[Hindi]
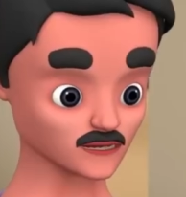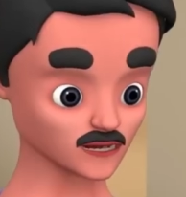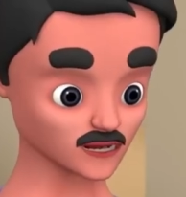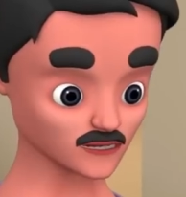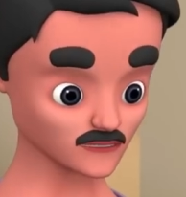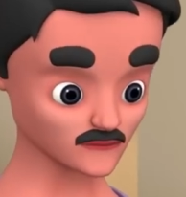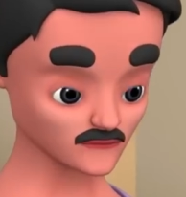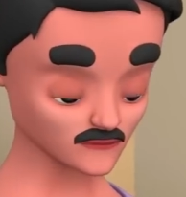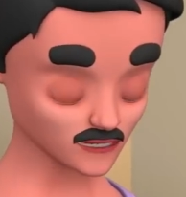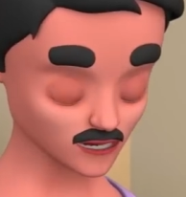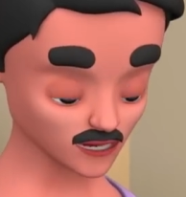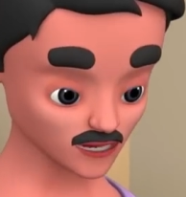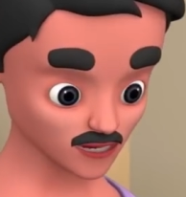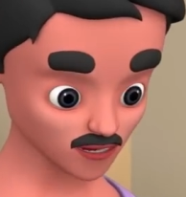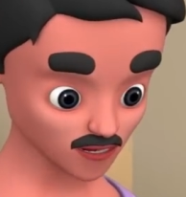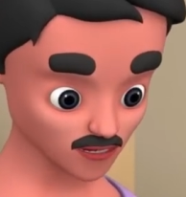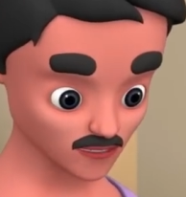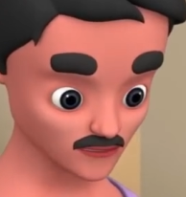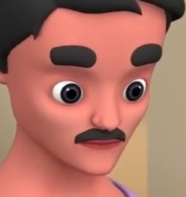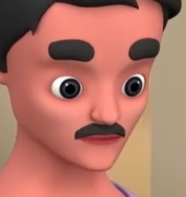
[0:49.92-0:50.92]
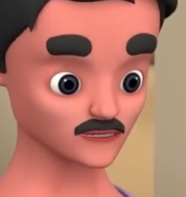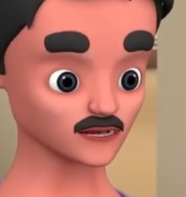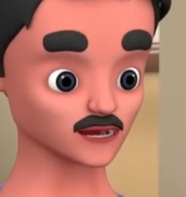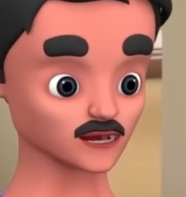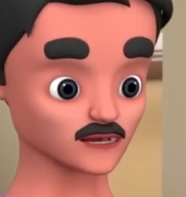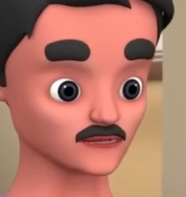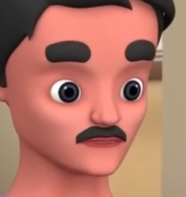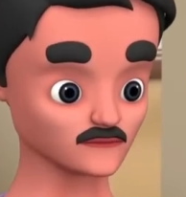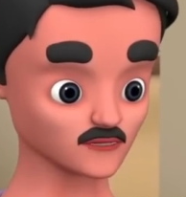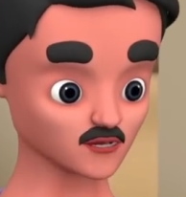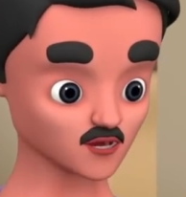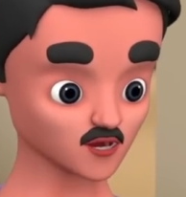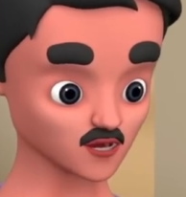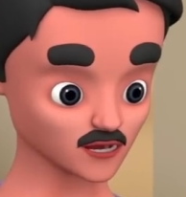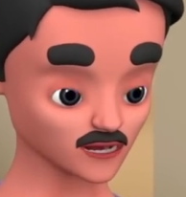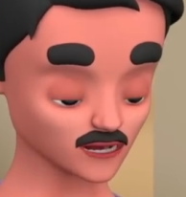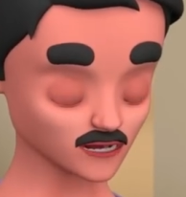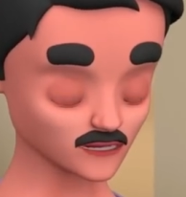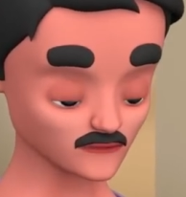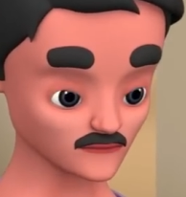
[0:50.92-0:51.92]
तब तक मैं इसका ध्यान
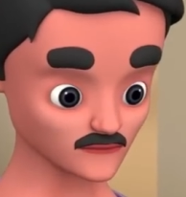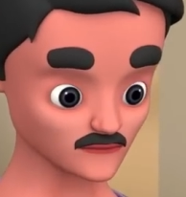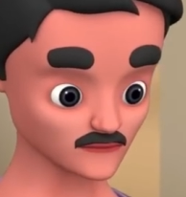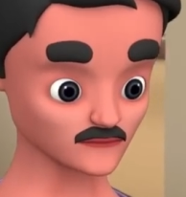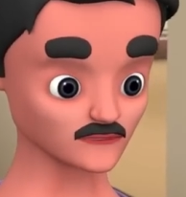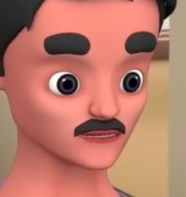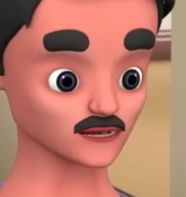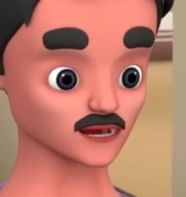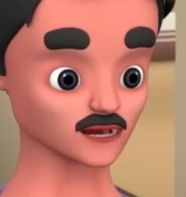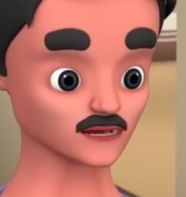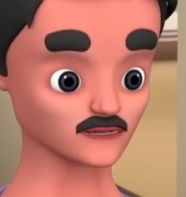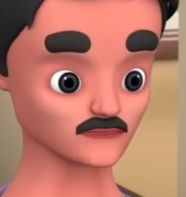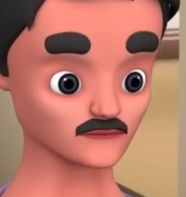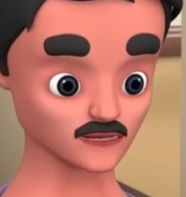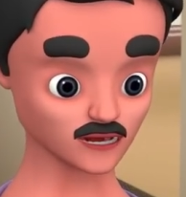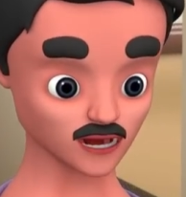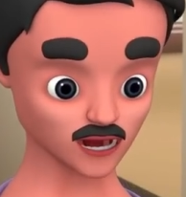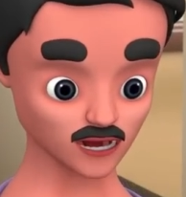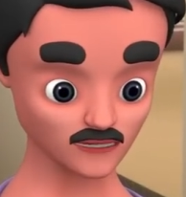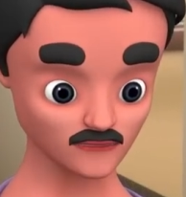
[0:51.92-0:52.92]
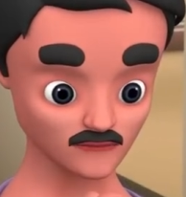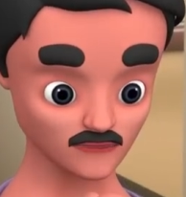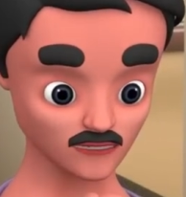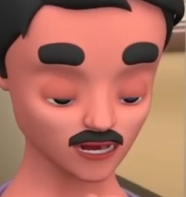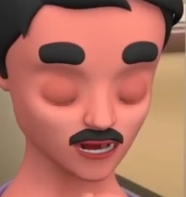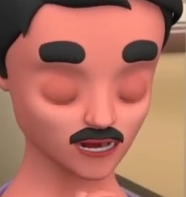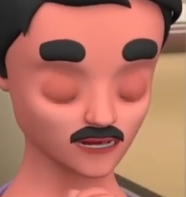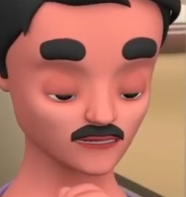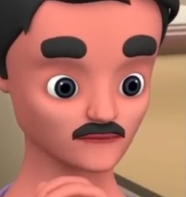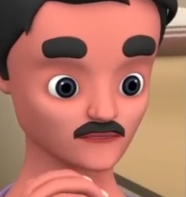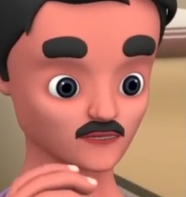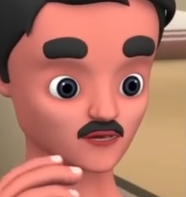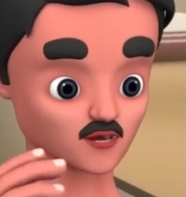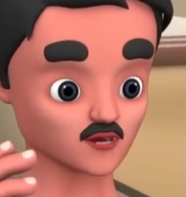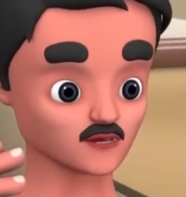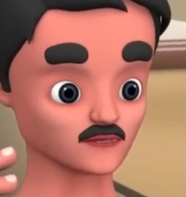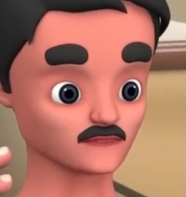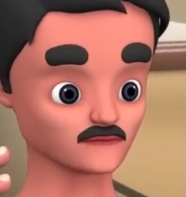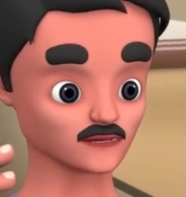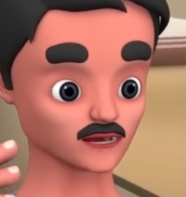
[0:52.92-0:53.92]
रखूंगा मैं इसे पानी
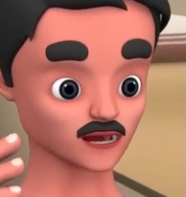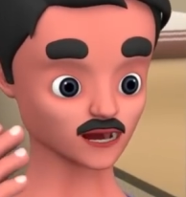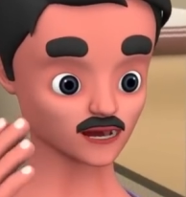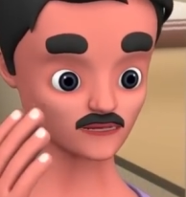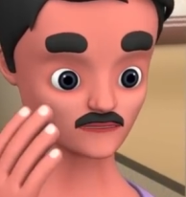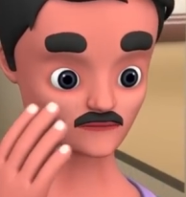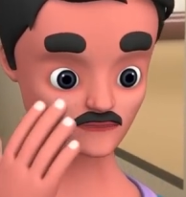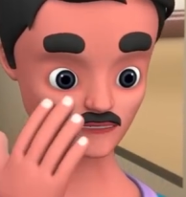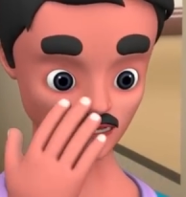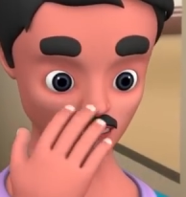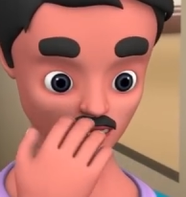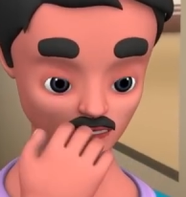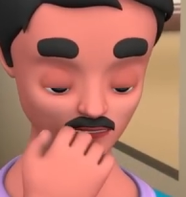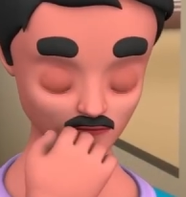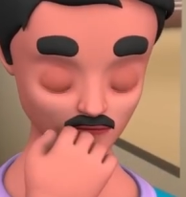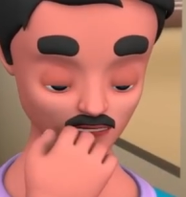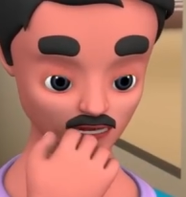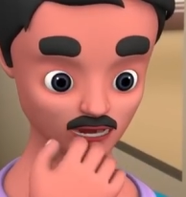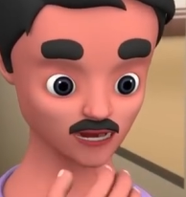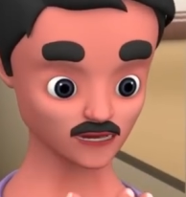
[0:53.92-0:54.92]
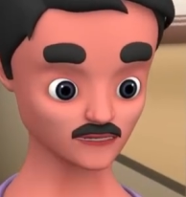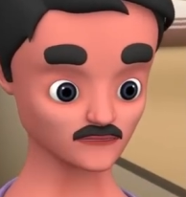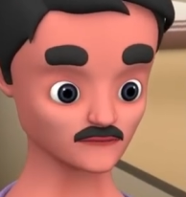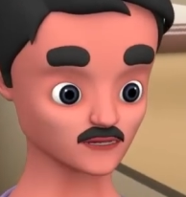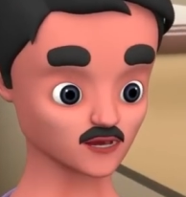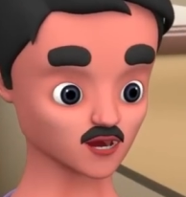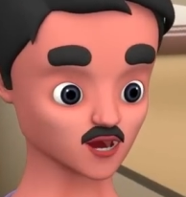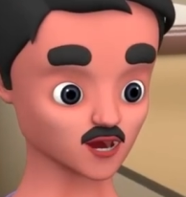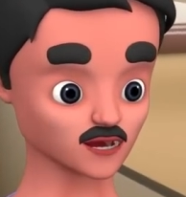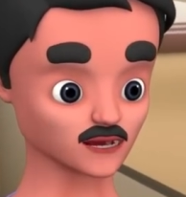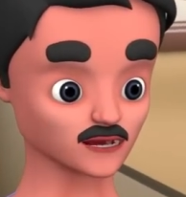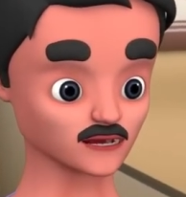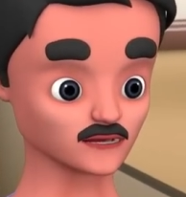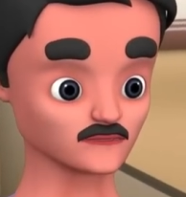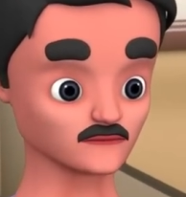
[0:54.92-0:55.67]
पिलाऊंगा मैं इसे खाने को दूंगा